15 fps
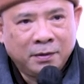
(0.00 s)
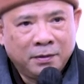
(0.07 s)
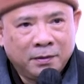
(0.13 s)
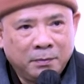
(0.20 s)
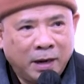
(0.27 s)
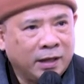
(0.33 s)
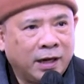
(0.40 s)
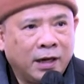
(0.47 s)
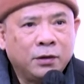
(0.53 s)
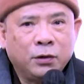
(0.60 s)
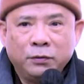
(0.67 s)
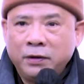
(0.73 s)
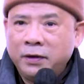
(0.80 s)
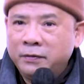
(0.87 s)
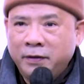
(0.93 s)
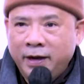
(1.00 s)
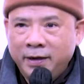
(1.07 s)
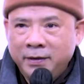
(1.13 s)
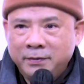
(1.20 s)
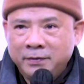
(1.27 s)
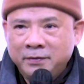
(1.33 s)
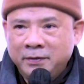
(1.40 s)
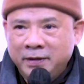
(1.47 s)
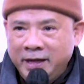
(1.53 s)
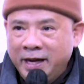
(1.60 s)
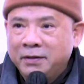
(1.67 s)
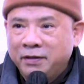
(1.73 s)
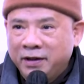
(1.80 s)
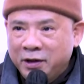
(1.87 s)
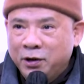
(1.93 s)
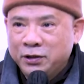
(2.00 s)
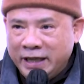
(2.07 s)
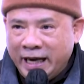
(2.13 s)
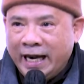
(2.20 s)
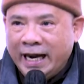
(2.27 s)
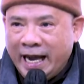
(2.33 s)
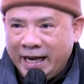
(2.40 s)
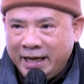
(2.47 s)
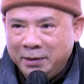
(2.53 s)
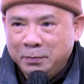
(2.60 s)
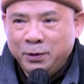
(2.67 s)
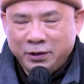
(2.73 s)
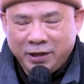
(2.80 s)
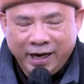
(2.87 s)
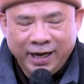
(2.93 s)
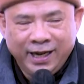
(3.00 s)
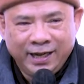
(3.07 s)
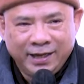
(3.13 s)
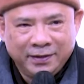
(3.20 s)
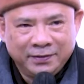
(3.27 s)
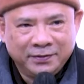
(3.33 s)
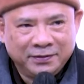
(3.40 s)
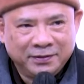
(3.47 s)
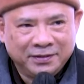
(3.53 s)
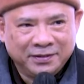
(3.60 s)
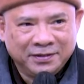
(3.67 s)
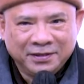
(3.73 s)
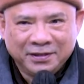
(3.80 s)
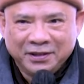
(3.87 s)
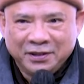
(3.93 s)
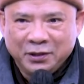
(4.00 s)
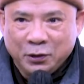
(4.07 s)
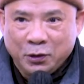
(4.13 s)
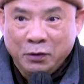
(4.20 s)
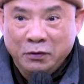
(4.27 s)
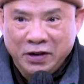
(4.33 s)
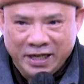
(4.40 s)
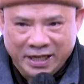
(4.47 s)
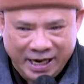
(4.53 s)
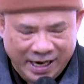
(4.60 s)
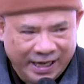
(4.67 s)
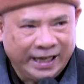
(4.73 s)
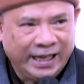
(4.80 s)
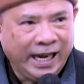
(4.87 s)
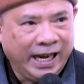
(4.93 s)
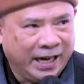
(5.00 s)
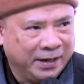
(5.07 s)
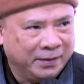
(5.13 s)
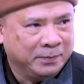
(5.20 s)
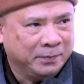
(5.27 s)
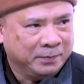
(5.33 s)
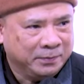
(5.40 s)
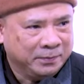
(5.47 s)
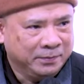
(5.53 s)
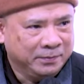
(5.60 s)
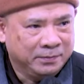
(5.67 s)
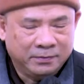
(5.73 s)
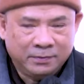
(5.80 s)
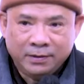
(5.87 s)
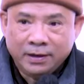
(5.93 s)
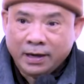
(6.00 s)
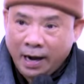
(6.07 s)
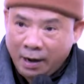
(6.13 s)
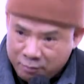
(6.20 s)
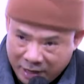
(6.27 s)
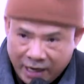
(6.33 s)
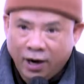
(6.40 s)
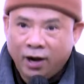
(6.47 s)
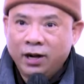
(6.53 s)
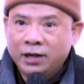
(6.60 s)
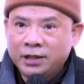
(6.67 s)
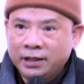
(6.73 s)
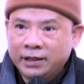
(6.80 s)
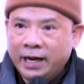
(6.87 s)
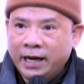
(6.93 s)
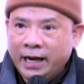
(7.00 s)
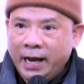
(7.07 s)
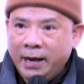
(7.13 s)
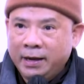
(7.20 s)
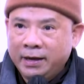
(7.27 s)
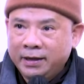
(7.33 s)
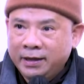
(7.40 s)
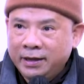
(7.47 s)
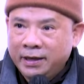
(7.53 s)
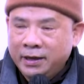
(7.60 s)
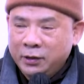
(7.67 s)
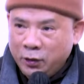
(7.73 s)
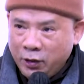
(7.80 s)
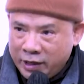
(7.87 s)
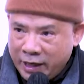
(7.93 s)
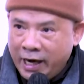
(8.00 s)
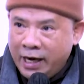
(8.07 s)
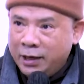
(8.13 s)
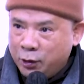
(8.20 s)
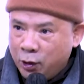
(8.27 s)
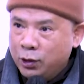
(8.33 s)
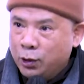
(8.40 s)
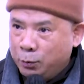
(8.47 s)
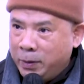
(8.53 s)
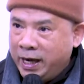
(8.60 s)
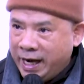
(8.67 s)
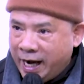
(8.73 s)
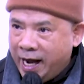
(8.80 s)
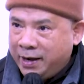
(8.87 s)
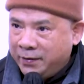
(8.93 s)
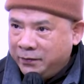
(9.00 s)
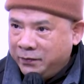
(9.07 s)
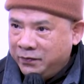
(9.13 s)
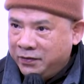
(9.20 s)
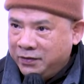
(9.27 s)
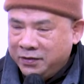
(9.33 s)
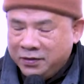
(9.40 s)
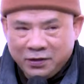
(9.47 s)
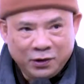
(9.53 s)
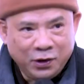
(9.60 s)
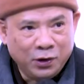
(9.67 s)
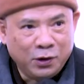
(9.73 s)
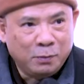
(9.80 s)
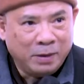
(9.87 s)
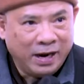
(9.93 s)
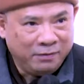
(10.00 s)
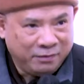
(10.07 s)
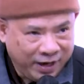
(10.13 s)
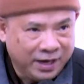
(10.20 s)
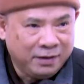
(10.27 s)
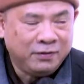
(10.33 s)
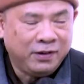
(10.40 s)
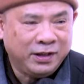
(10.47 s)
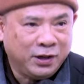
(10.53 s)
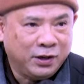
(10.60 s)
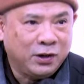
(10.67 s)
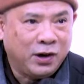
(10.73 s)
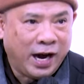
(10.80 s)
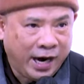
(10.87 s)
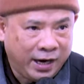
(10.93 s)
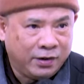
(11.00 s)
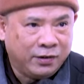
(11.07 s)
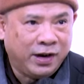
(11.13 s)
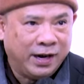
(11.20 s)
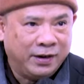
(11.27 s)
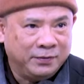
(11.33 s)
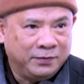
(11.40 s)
Bản thân quý vị vậy. Bây giờ phải ngồi sẹt lại giúp cho thầy đi. Quý vị sợ cái chi? Không, cái đó là sự thật nghe. Chuyện này là chuyện của mình đó. Chuyện của mấy vị không phải chuyện của ai đâu á.